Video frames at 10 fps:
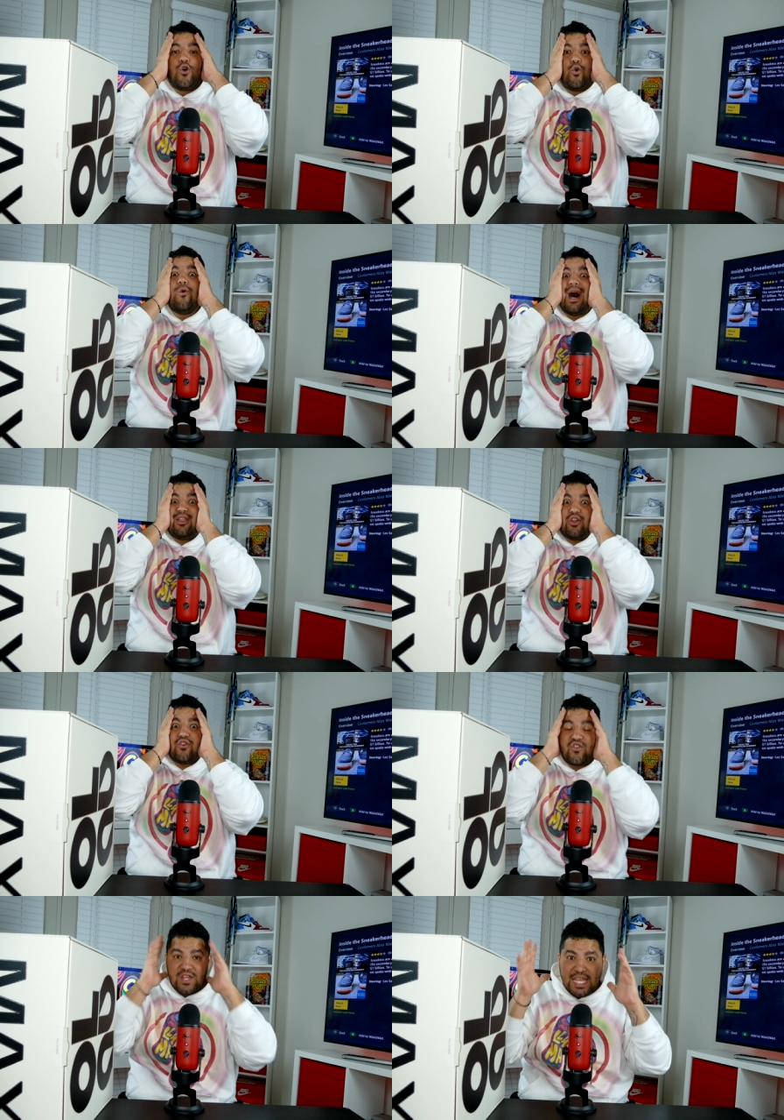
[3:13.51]

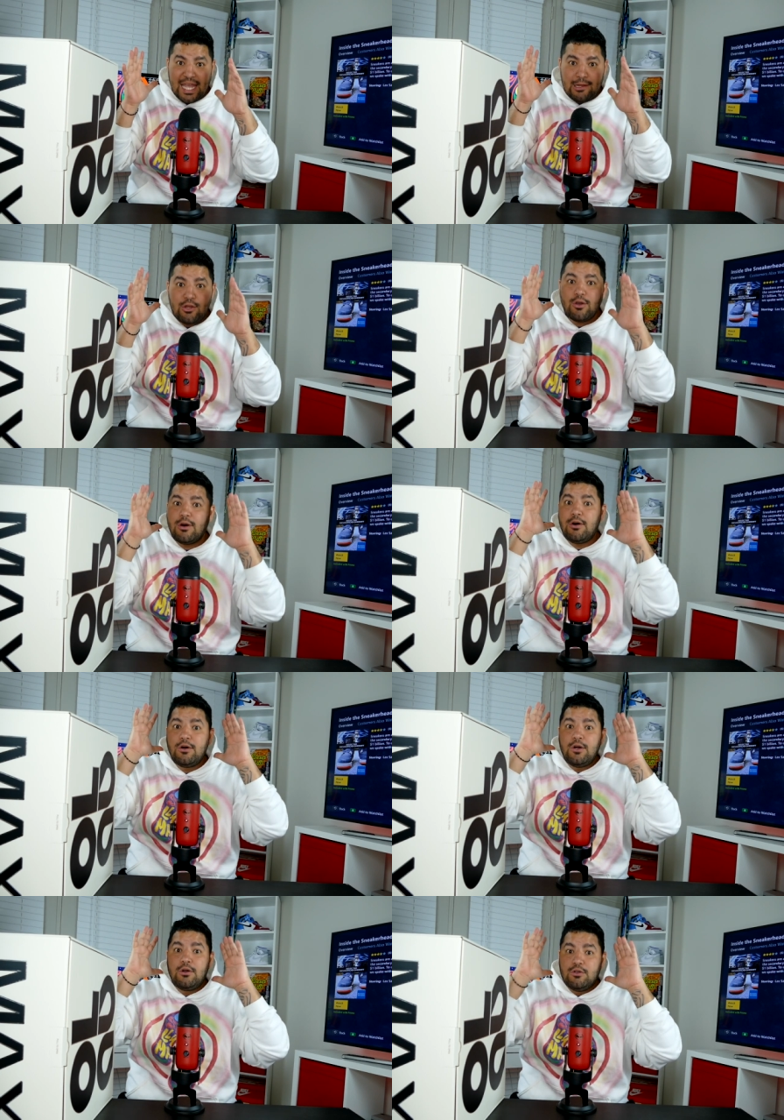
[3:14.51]
400
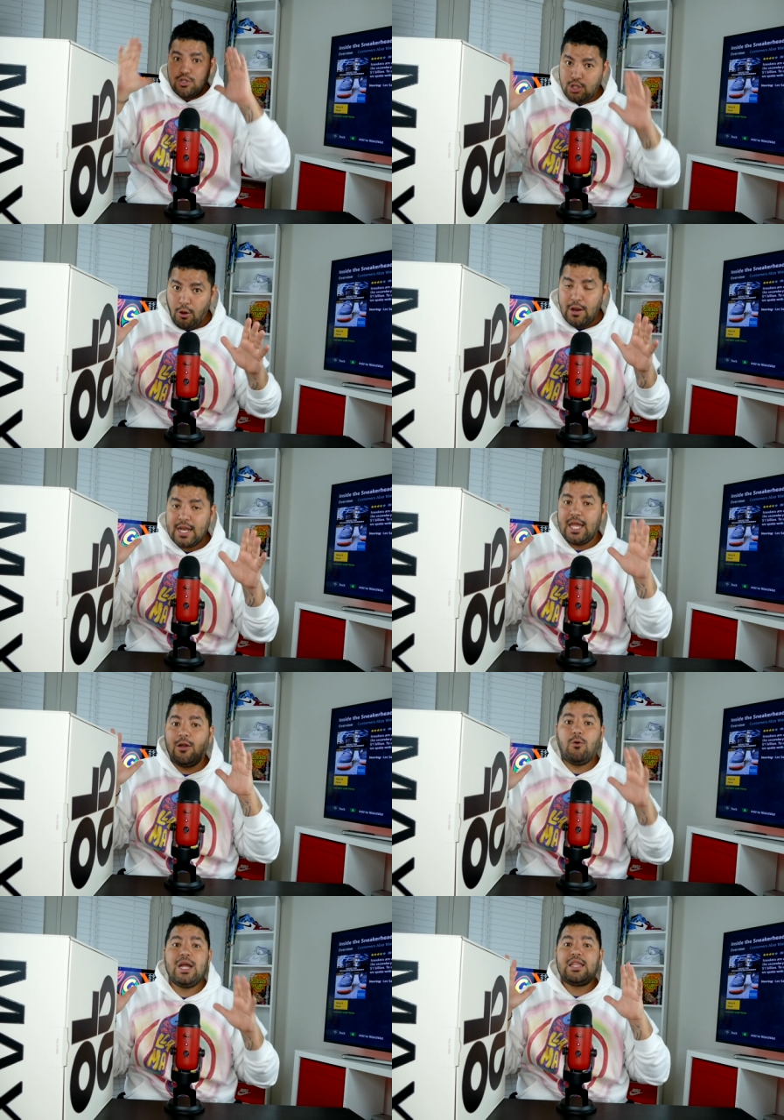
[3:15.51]
dólares
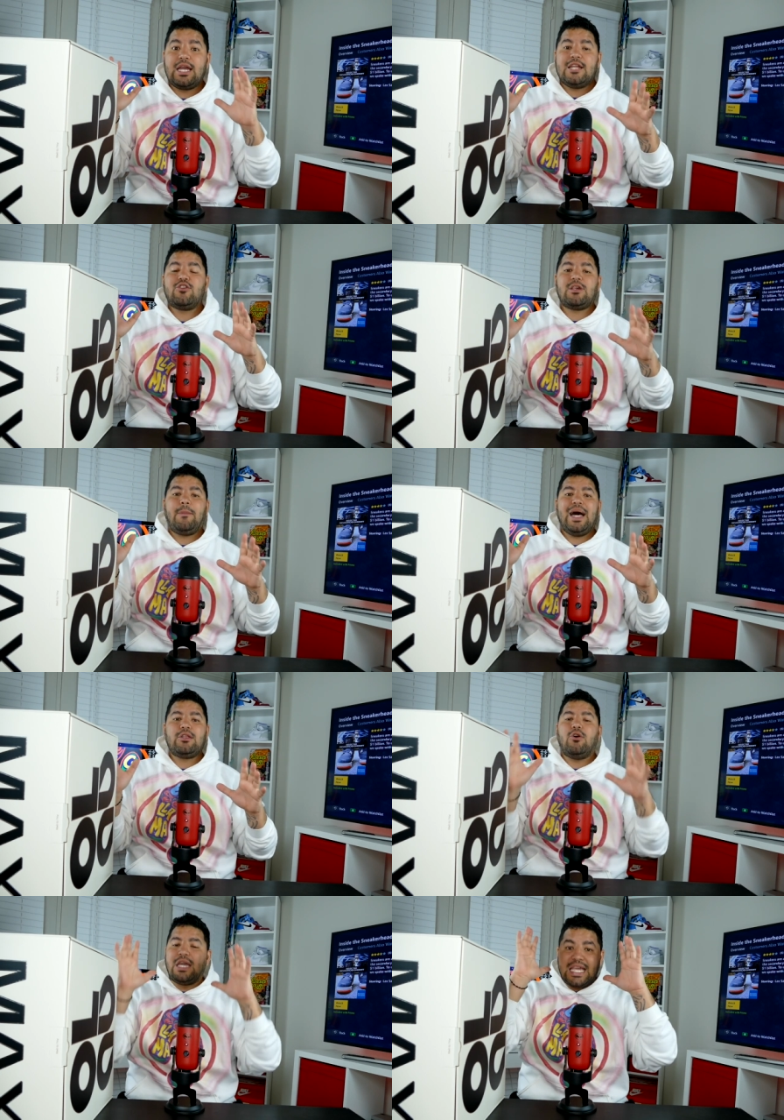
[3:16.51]
cuestan estos
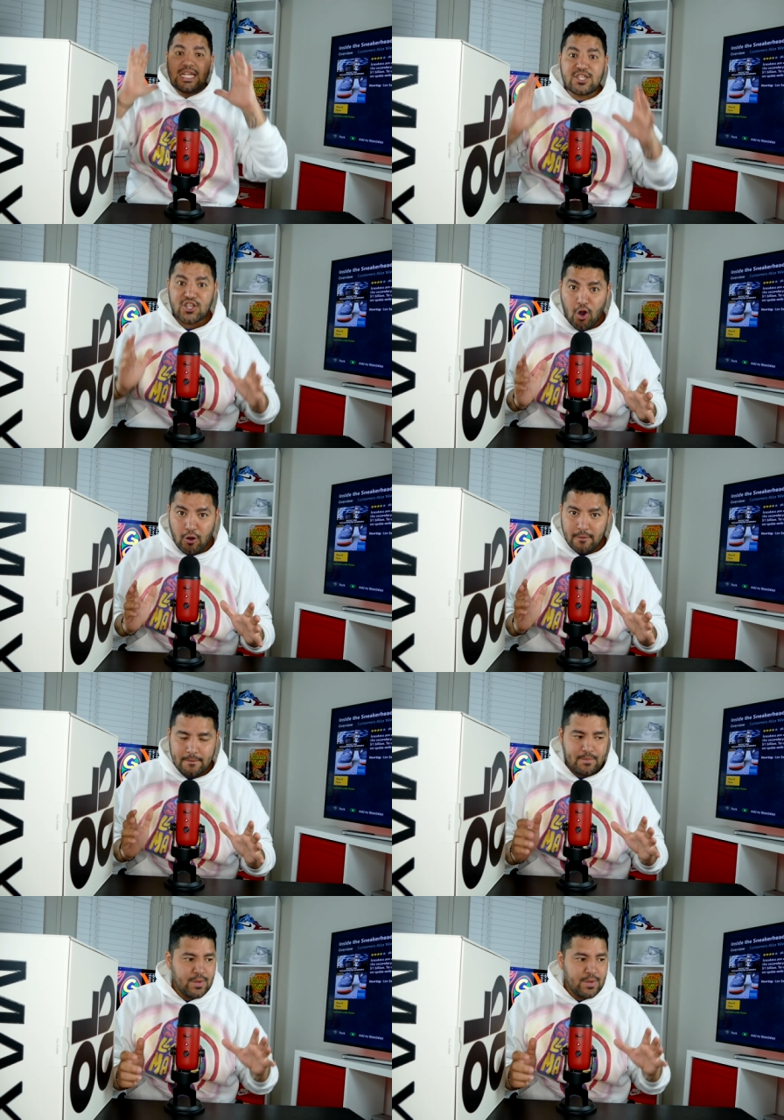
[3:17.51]
zapatos y son